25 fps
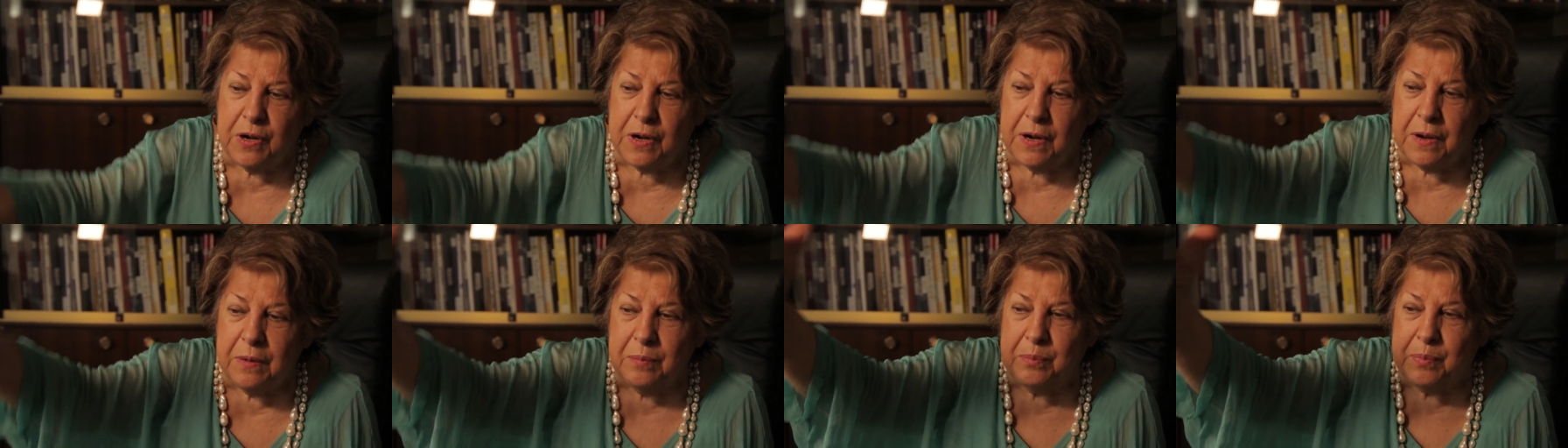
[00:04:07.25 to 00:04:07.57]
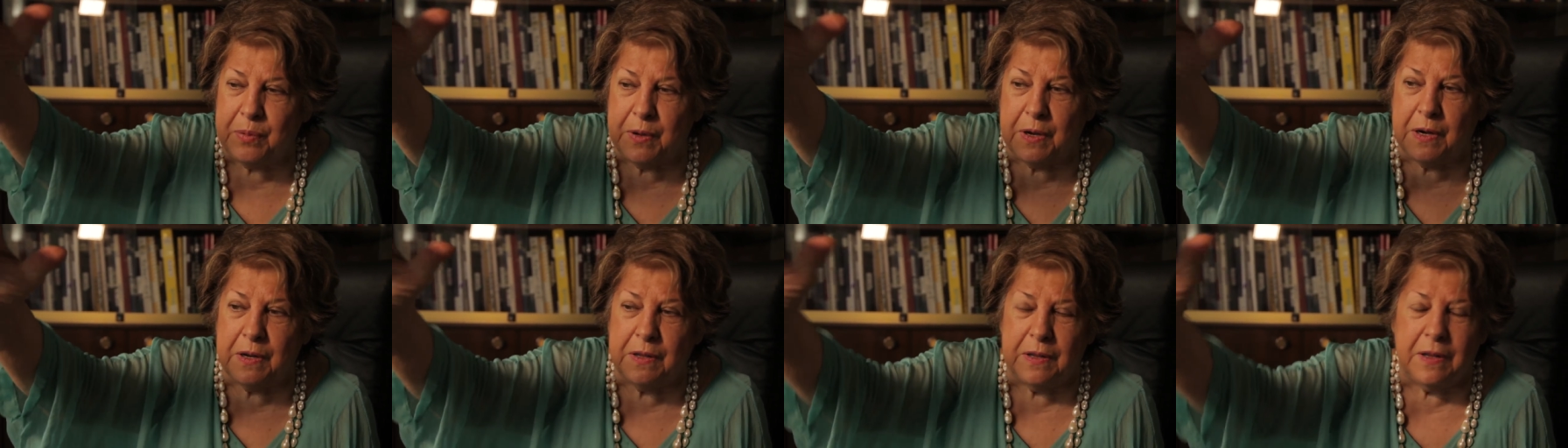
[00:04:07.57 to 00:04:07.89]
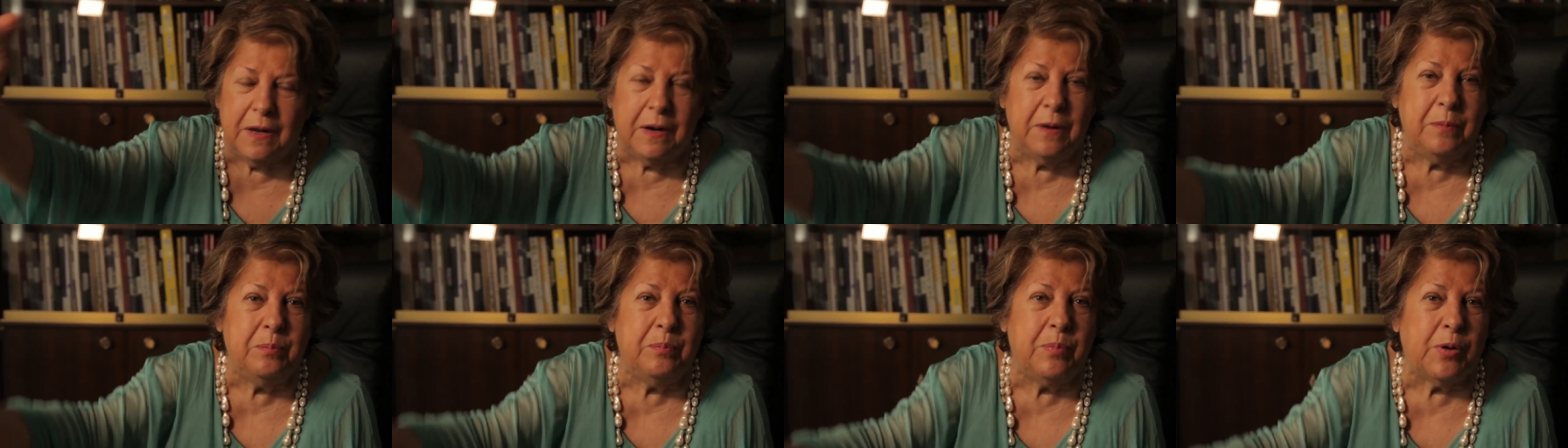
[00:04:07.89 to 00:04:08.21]
riempire
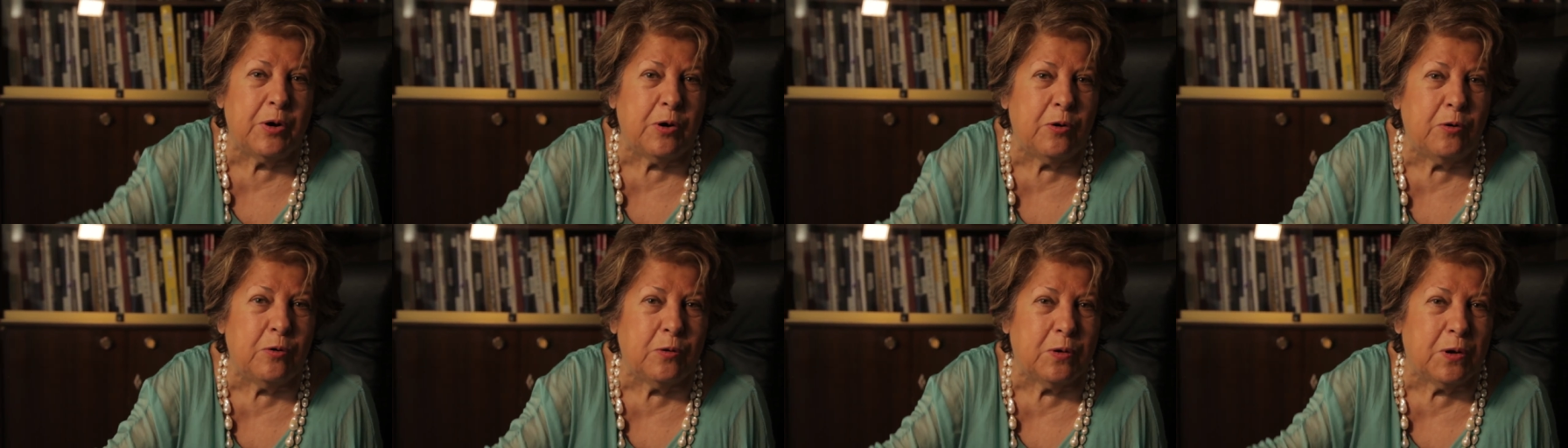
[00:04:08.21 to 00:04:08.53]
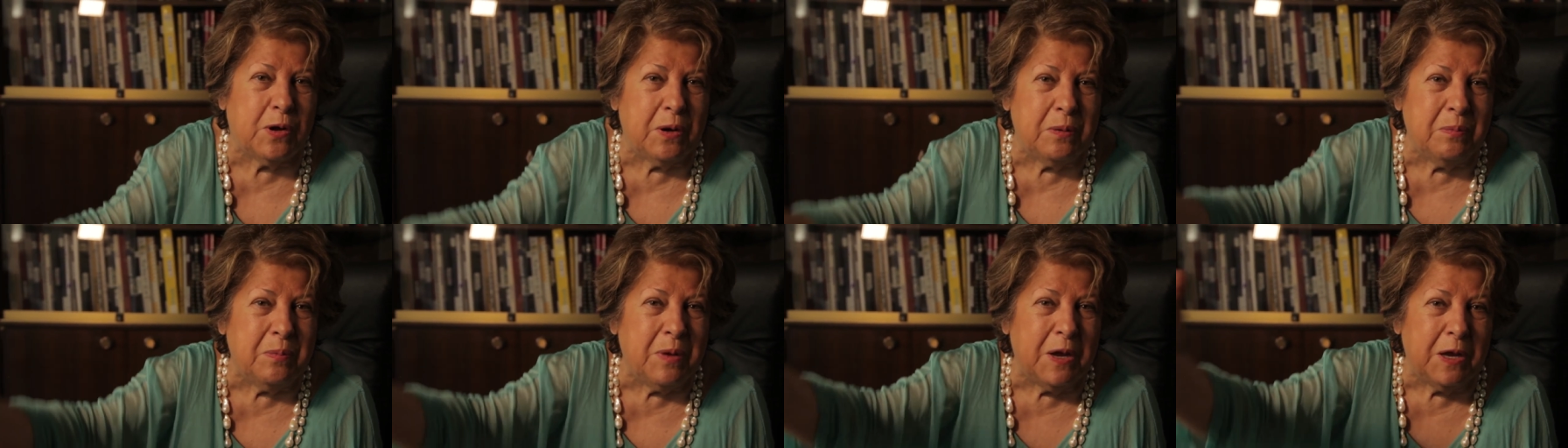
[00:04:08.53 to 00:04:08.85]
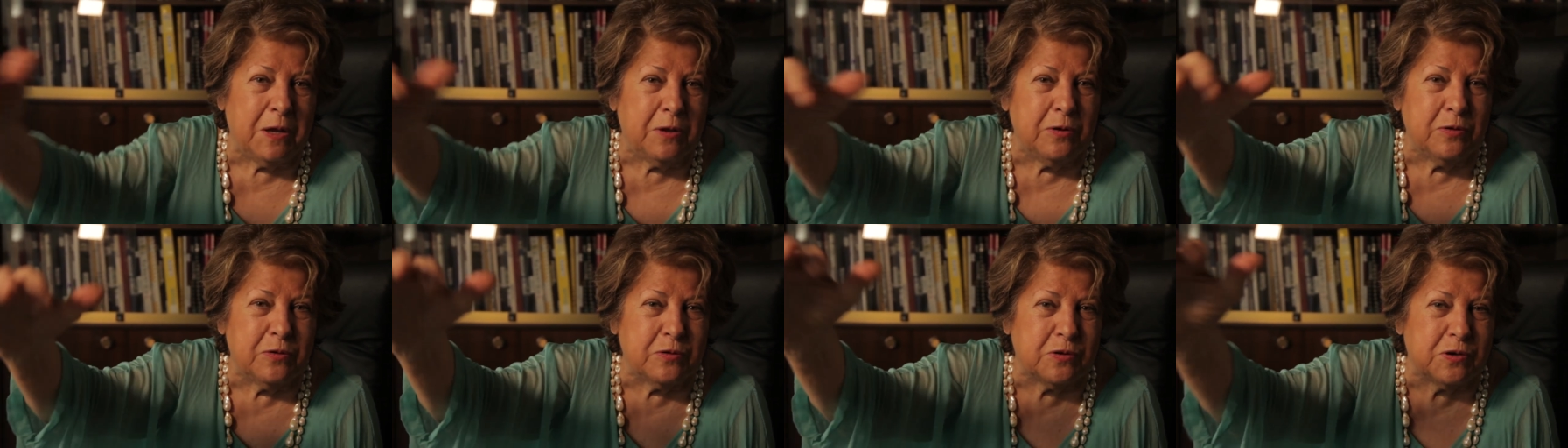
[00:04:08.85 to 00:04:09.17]
delle brocche,
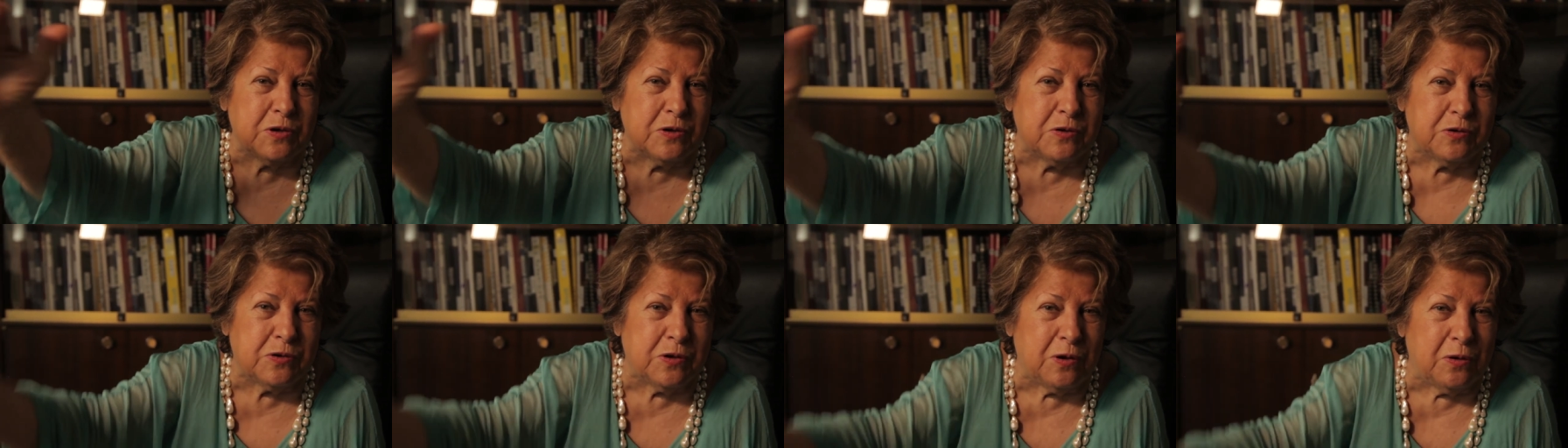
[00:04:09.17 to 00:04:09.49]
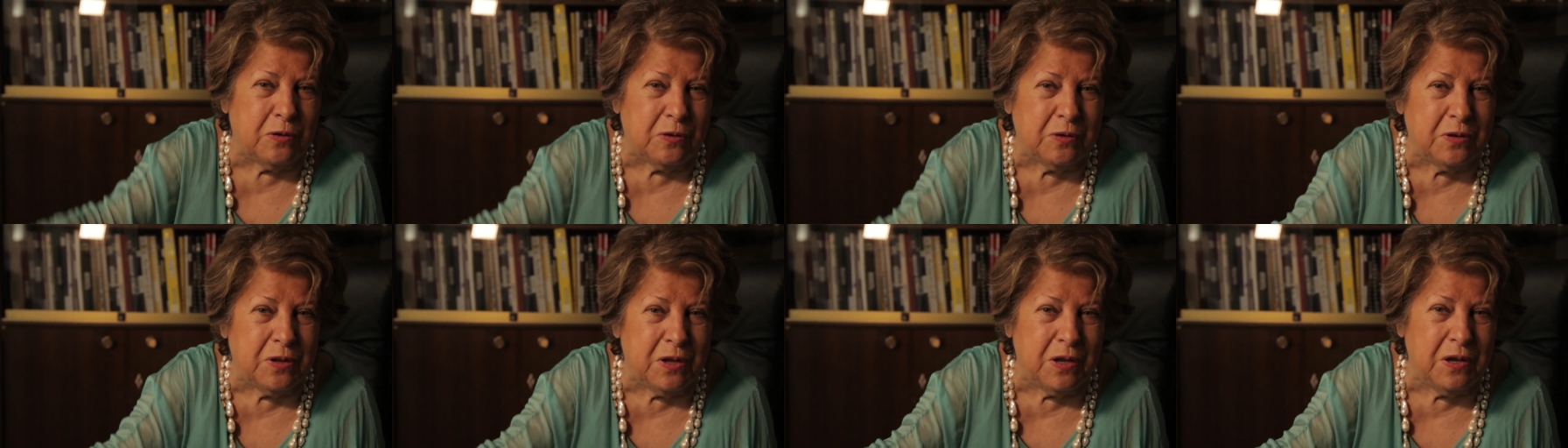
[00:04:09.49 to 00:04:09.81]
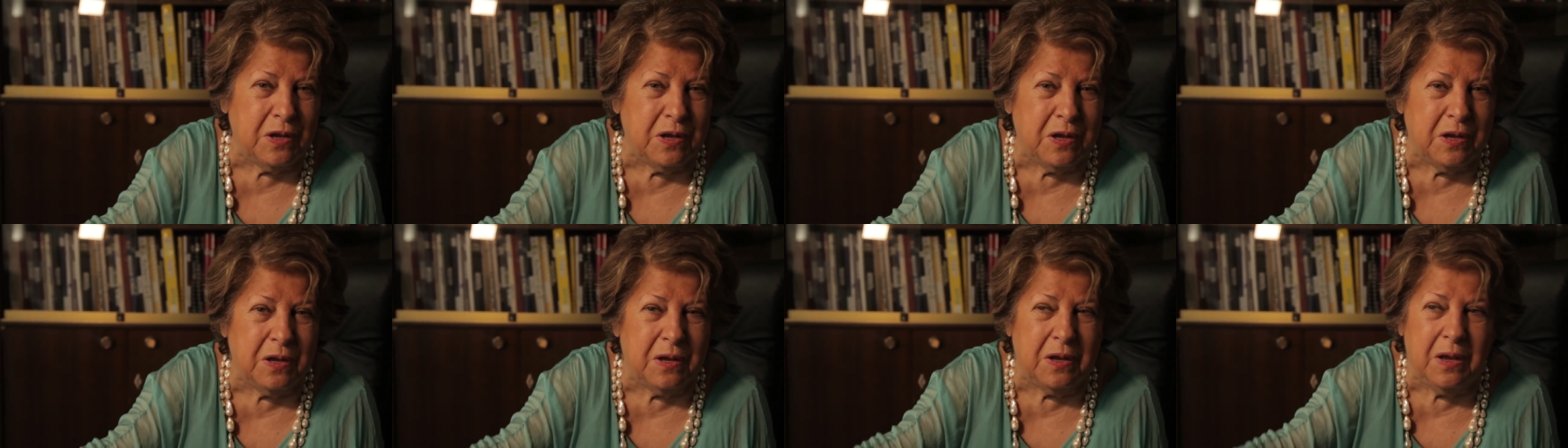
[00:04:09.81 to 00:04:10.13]
meglio se so
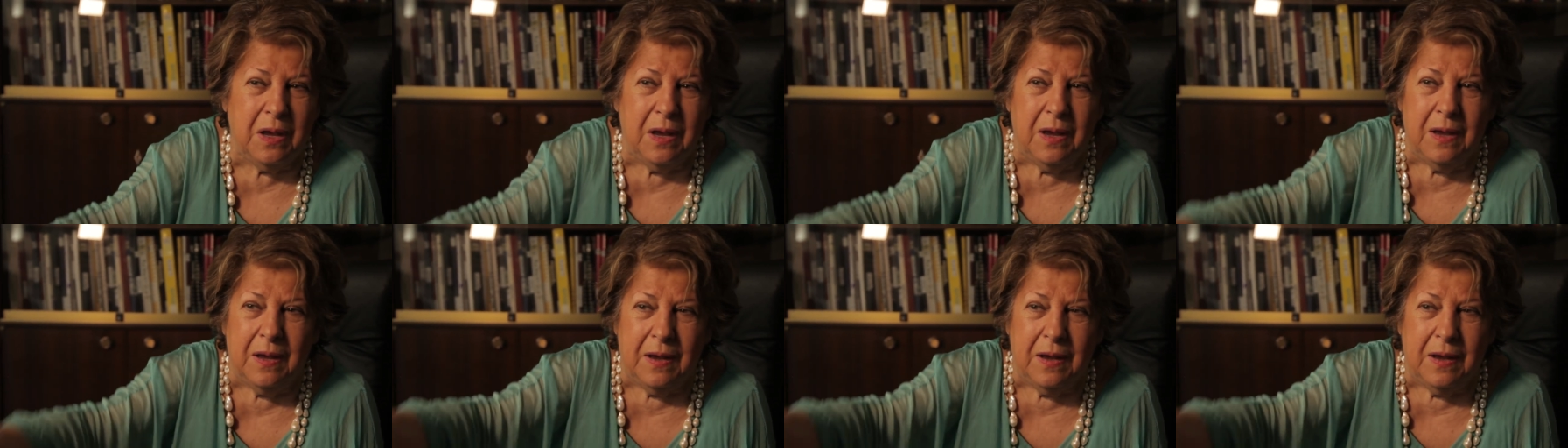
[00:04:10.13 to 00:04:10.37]
di